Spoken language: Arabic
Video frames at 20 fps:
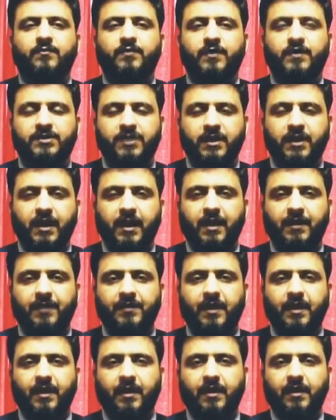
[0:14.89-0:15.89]
فشل
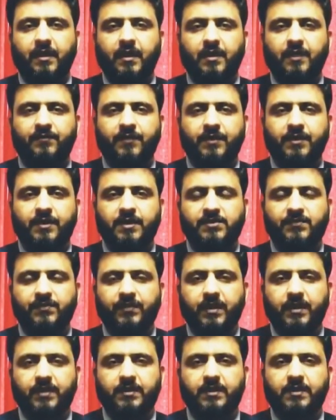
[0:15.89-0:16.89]
هذا القرار في
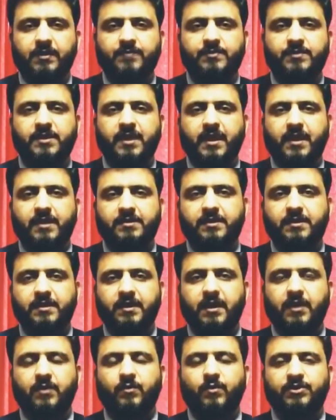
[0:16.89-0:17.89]
تصفيتهم
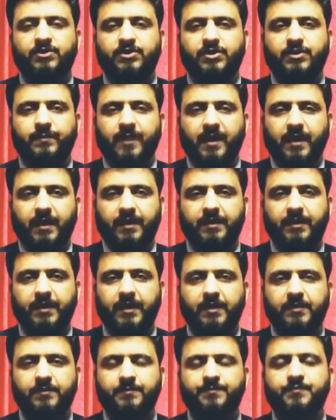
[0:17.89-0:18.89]
سياسيا
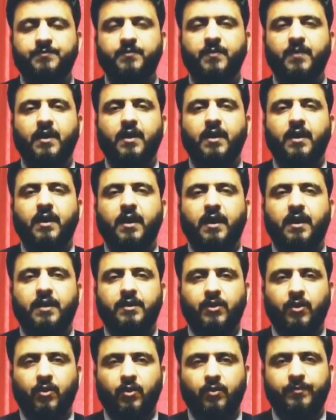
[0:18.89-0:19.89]
واجتماعيا
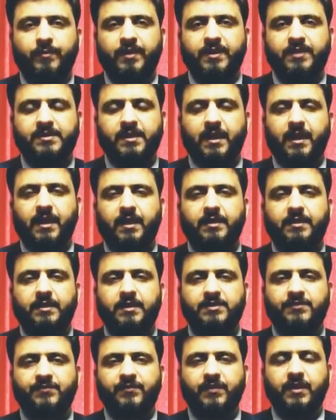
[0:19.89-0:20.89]
اليوم يسعى
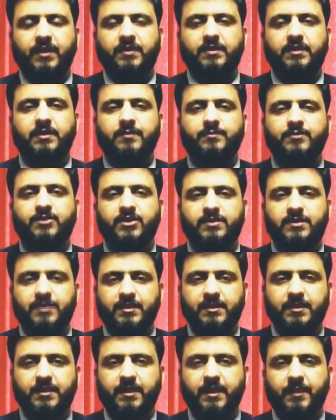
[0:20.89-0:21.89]
لتصفيتهم
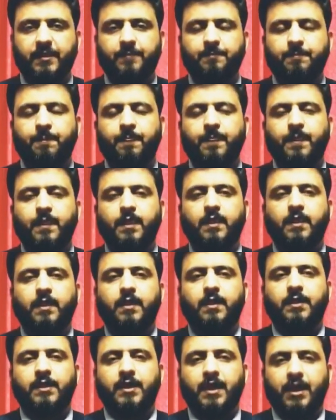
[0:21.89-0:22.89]
جسديا
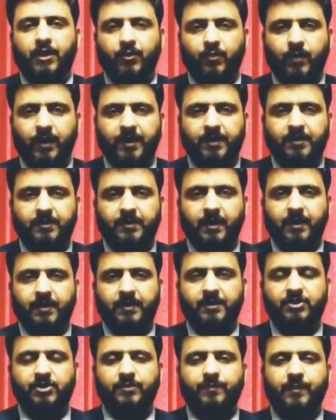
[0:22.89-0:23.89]
نحن أيضا
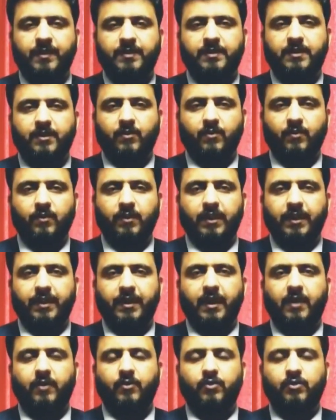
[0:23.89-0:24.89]
يجب أن تكون
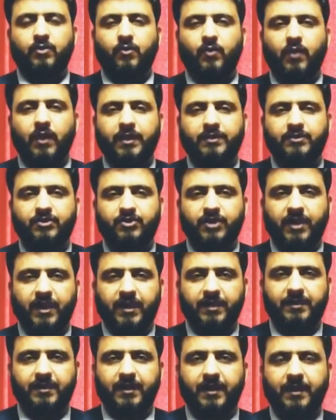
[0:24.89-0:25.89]
لنا خطوات
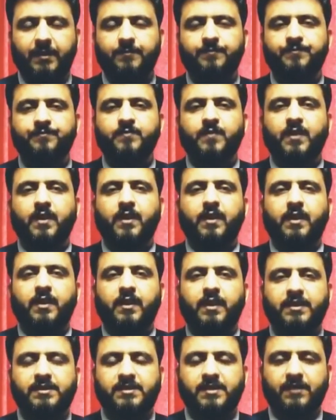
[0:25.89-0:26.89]
جادة
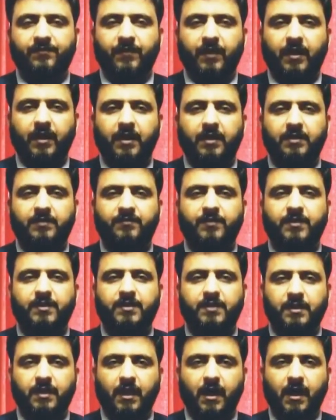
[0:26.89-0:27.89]
ليس فقط في
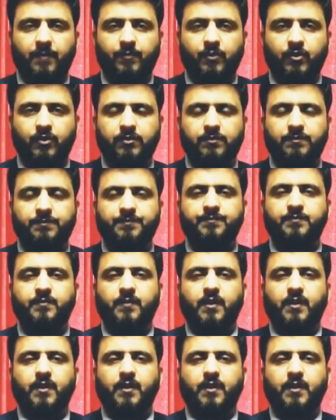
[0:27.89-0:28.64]
التضامن